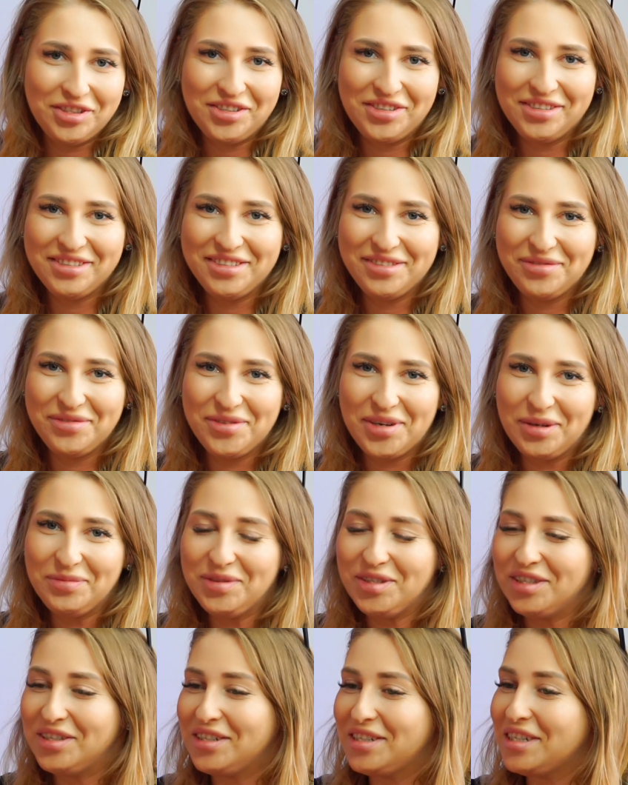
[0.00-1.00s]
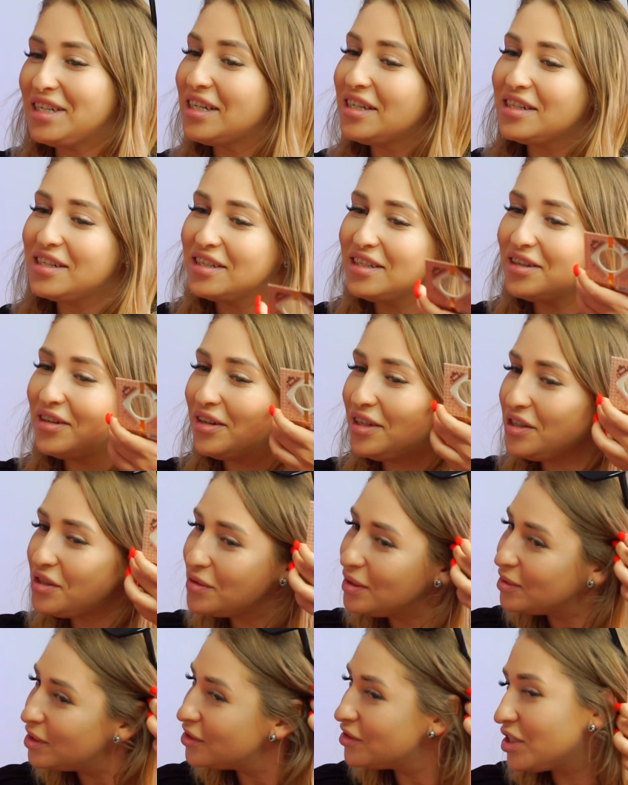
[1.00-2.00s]
też dziwiłam się, że, że nie
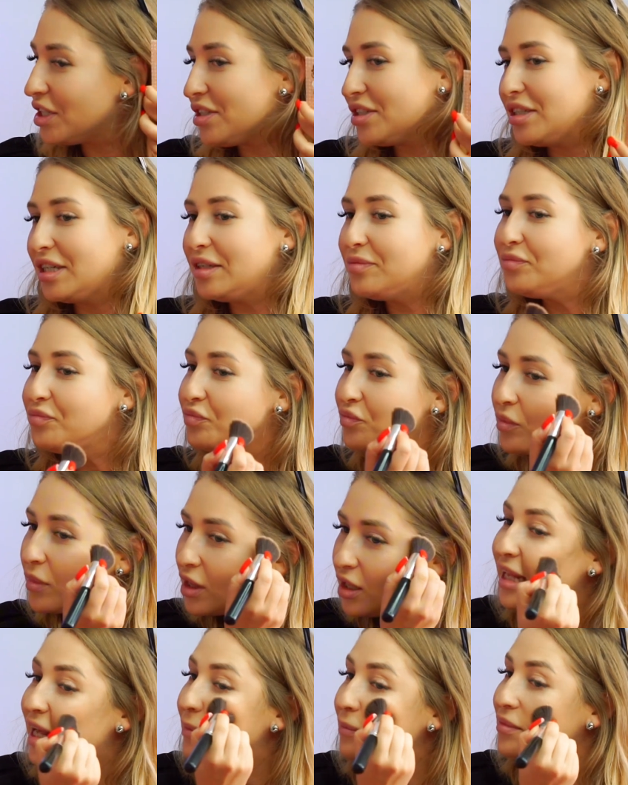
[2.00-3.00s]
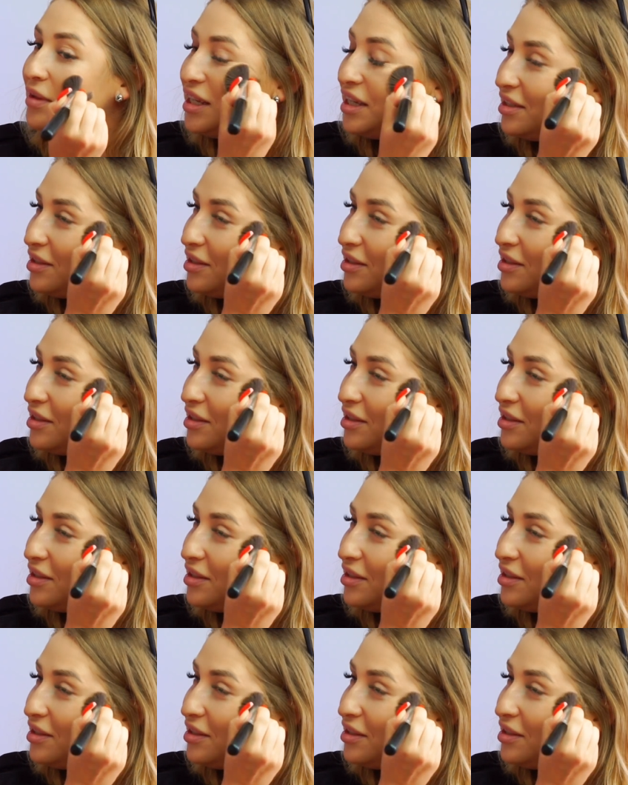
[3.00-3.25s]
kojarzyłam go wcześniej. Na mnie